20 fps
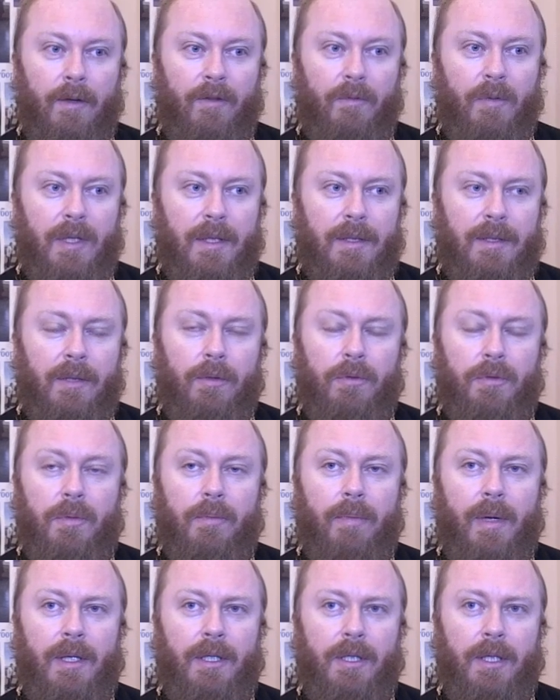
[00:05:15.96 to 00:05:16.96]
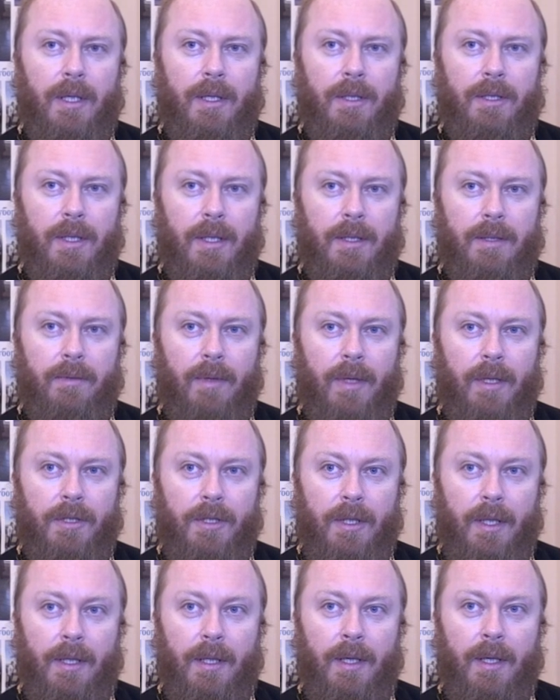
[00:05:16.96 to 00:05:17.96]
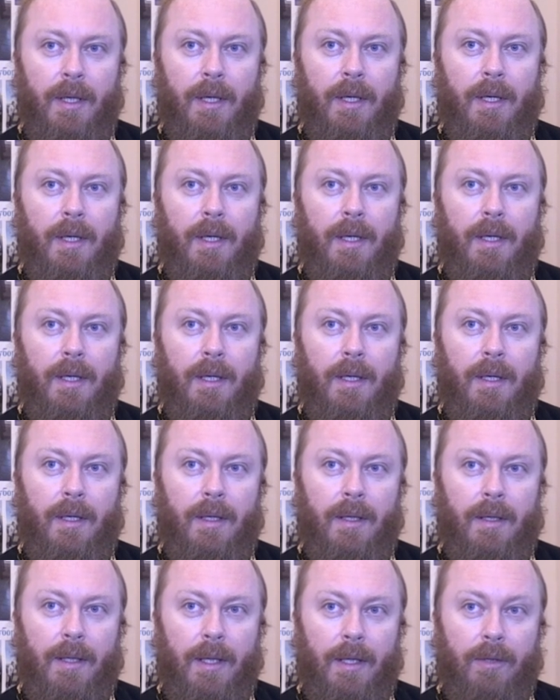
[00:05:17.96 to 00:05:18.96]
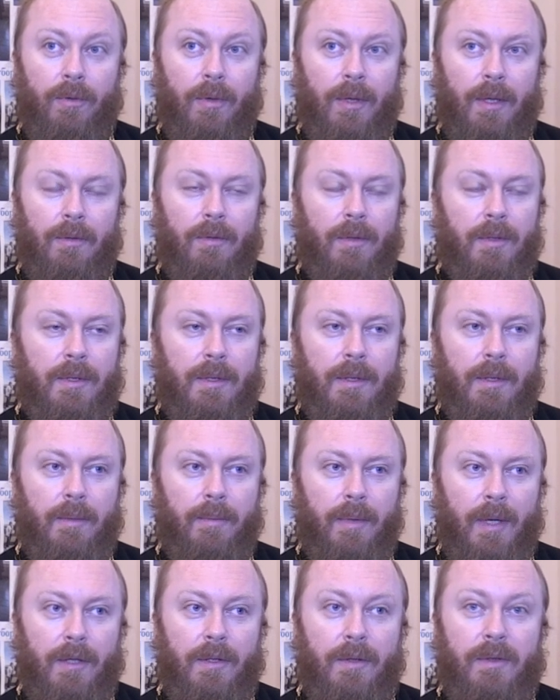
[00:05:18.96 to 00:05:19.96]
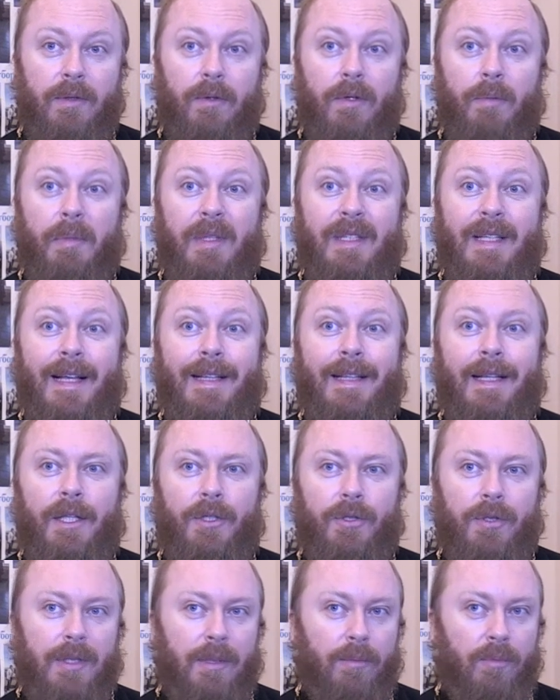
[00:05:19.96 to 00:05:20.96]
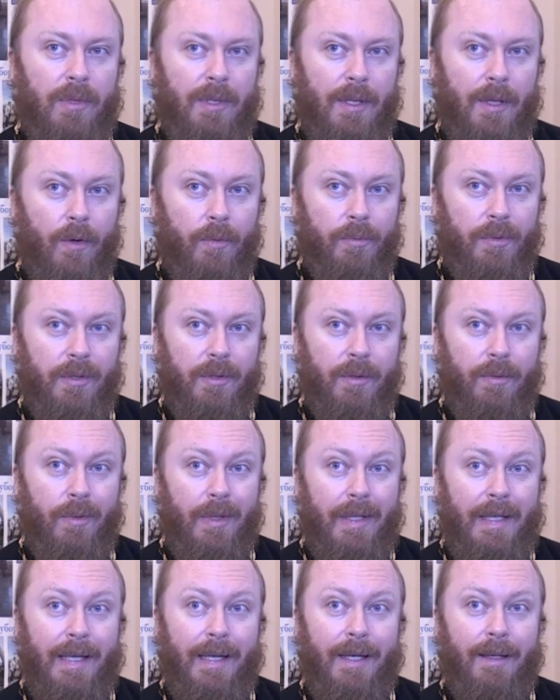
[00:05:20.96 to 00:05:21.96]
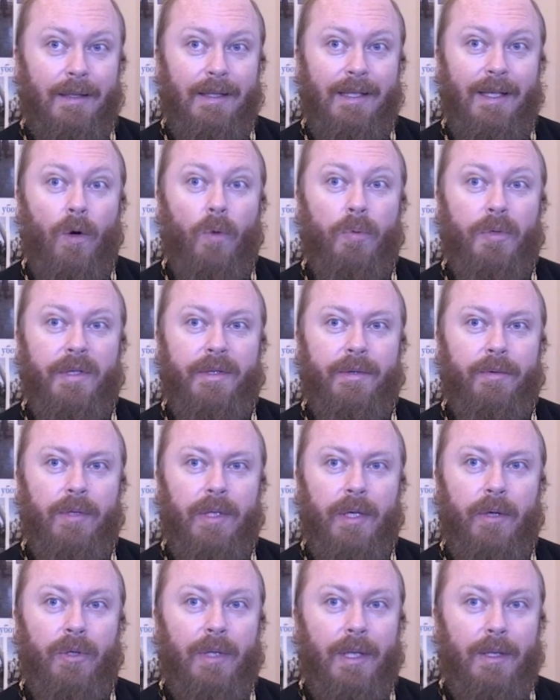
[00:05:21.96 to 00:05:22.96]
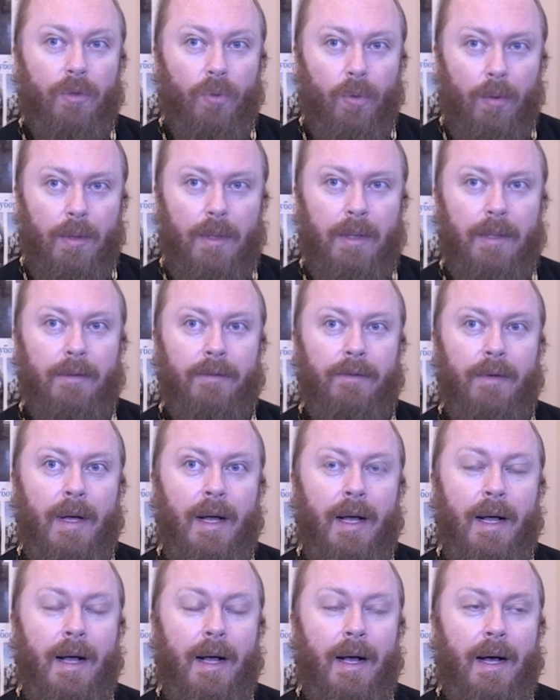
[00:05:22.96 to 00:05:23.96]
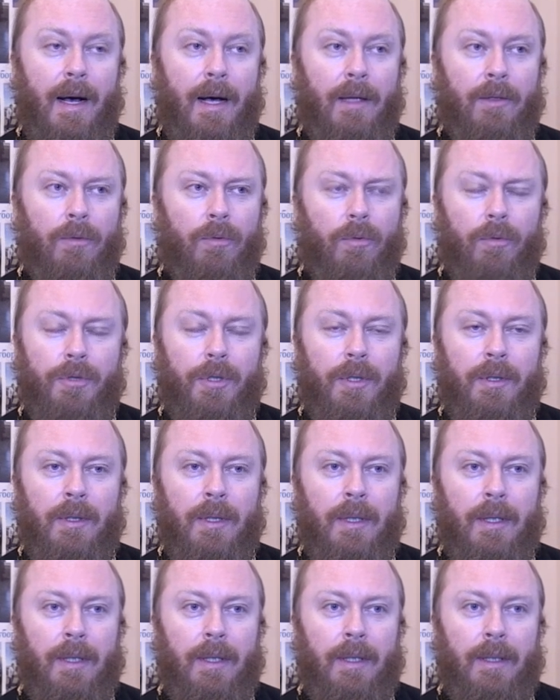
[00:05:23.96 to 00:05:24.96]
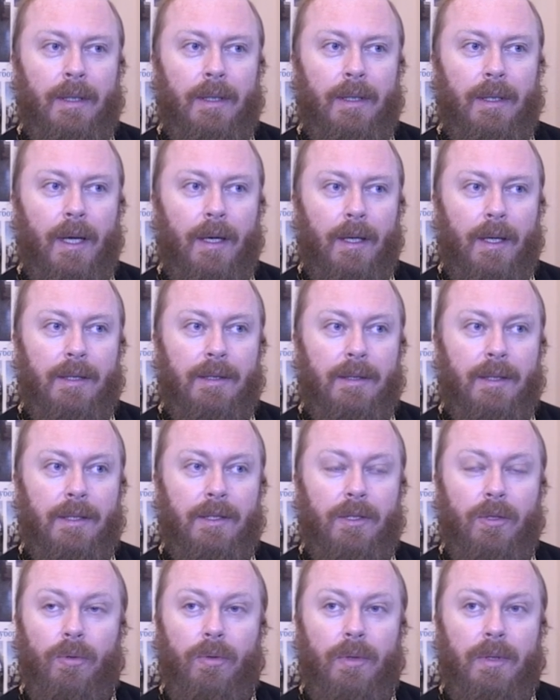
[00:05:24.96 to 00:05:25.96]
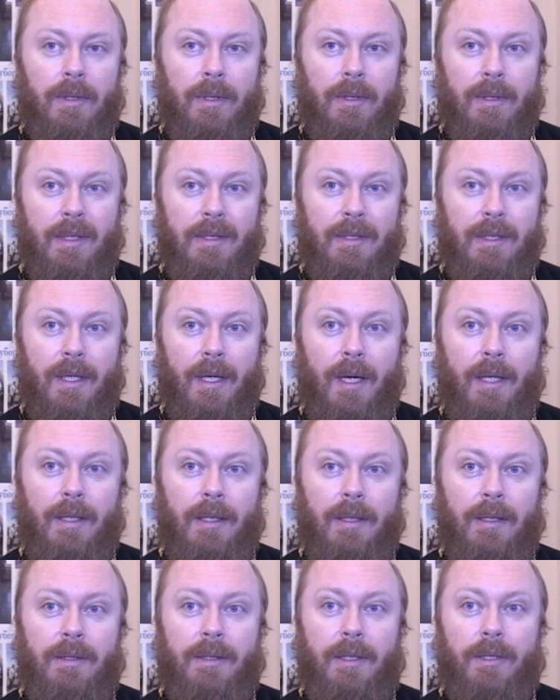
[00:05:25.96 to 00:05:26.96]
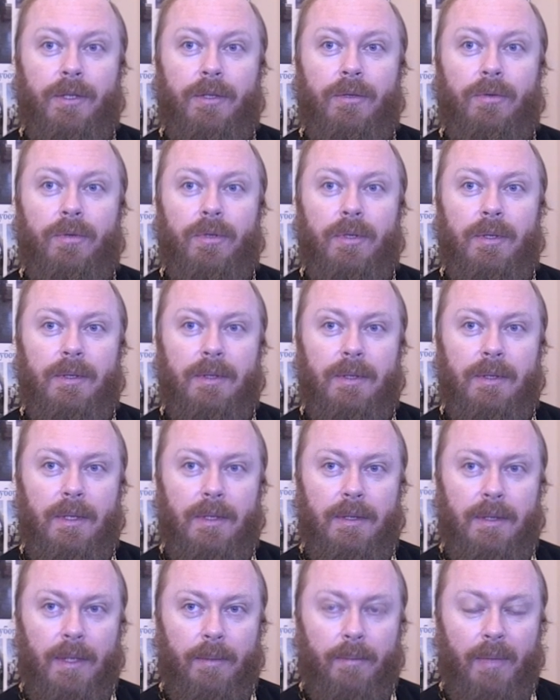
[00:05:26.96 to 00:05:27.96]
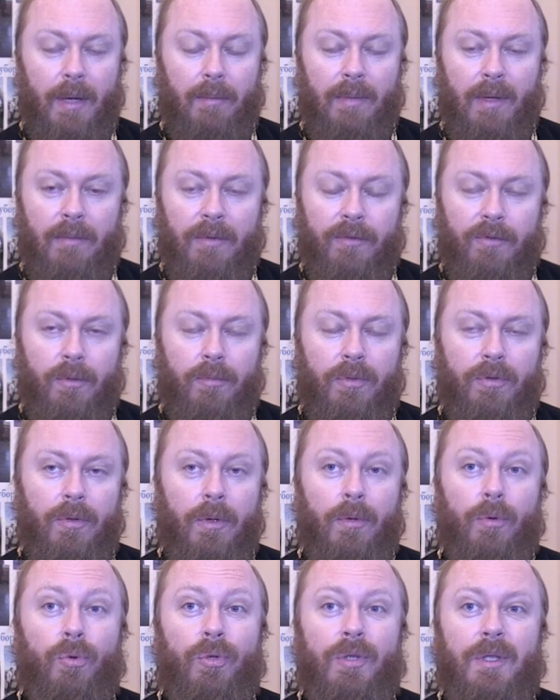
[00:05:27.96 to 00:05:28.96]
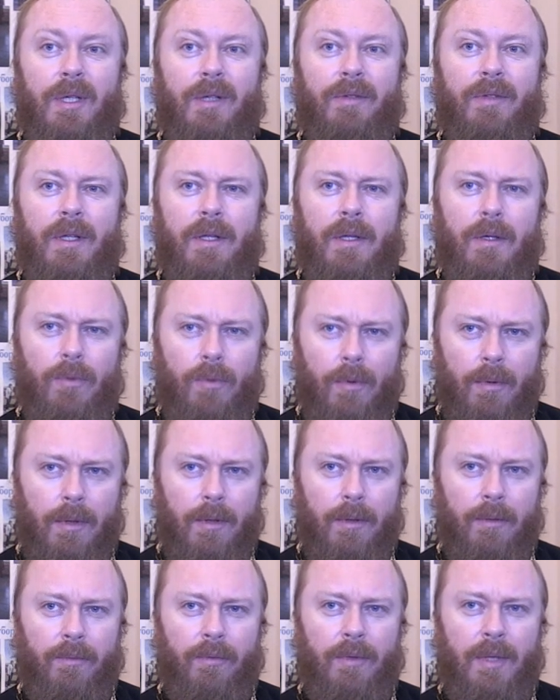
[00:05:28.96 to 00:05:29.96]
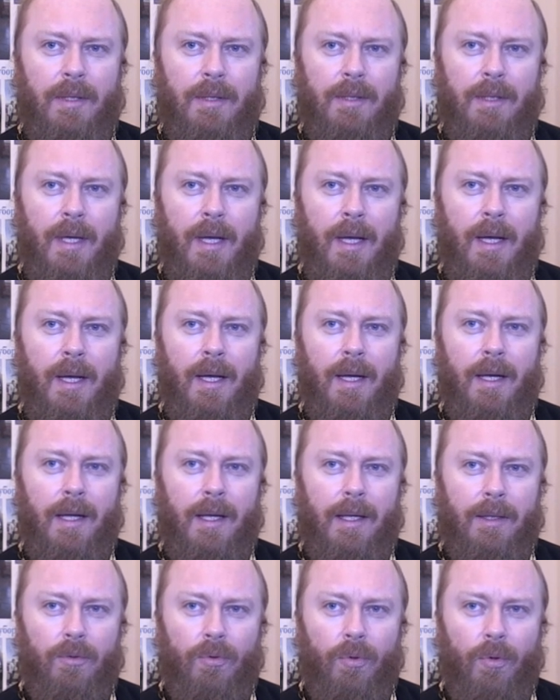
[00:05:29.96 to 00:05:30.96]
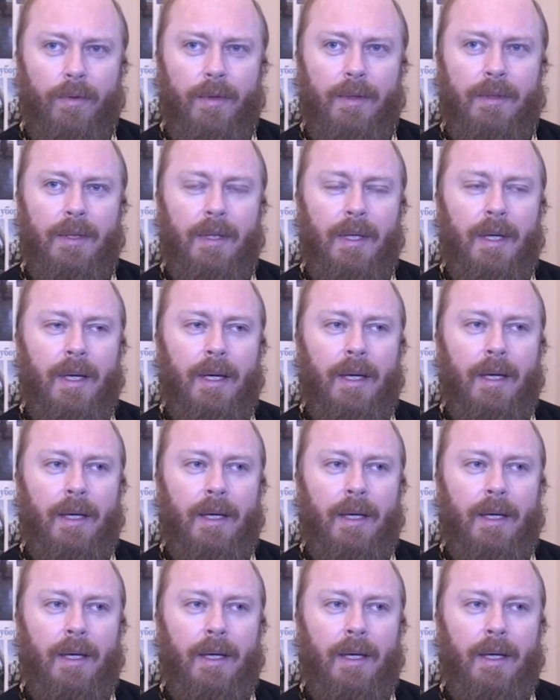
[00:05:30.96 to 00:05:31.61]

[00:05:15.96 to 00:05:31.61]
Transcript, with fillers: В медицине очень большая часть врачей Э, которое относится прежде всего к педиатрическому сообществу и к сообществу неонатологов, оно очень как раз настроено на сохранение и защиту жизни детей. Проблема в том, что акушеров-гинекологов у нас готовят,